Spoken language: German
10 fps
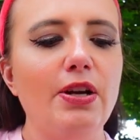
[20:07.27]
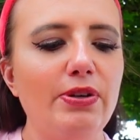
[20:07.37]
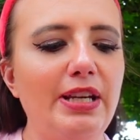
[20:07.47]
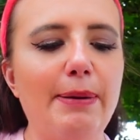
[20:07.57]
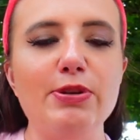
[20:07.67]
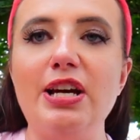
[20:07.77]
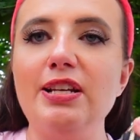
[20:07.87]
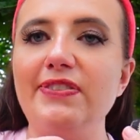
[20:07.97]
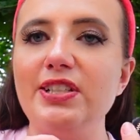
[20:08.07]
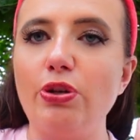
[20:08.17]
Und hier habe ich
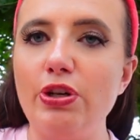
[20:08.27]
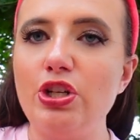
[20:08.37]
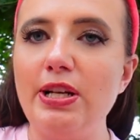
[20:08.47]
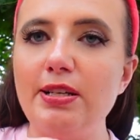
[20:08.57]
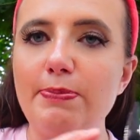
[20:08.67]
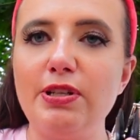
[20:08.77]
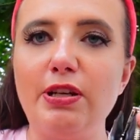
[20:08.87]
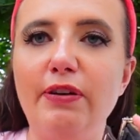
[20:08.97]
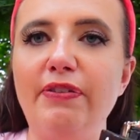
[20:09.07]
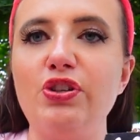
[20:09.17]
alles, was Deutschland
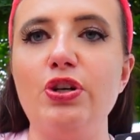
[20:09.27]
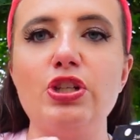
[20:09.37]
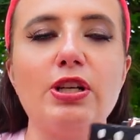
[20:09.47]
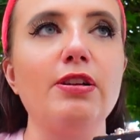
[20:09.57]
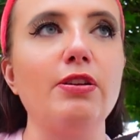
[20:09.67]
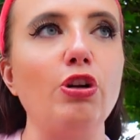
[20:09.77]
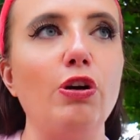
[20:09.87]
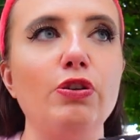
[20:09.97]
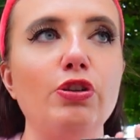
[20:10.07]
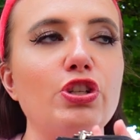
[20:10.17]
betrifft. Deutsche, noch
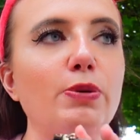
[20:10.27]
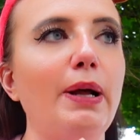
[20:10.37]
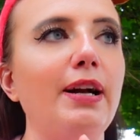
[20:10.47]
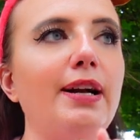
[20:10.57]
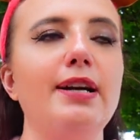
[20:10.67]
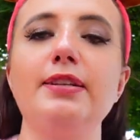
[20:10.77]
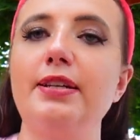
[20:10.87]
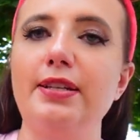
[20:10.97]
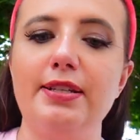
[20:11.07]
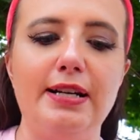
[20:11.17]
eine deutsche Bankkarte,
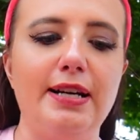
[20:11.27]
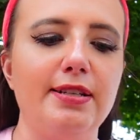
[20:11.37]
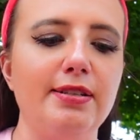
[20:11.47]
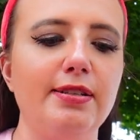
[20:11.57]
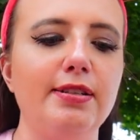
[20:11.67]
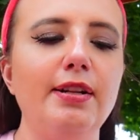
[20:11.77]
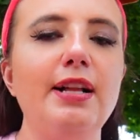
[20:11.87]
Kreditkarte,